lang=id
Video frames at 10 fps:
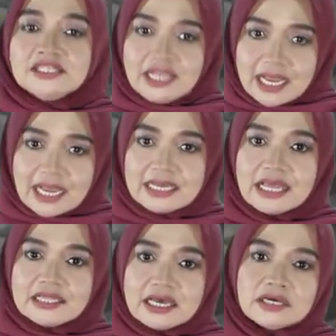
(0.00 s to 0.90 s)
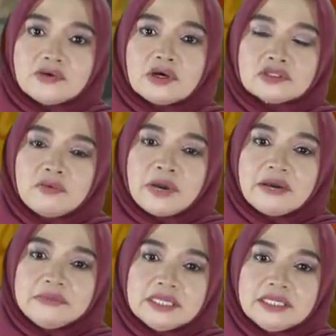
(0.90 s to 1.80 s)
silahkan datang ke workshop
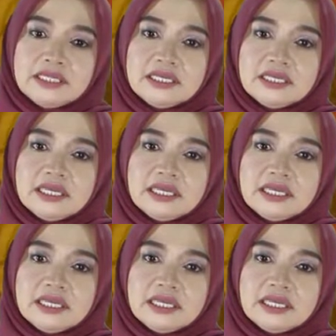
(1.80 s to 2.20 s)
kami di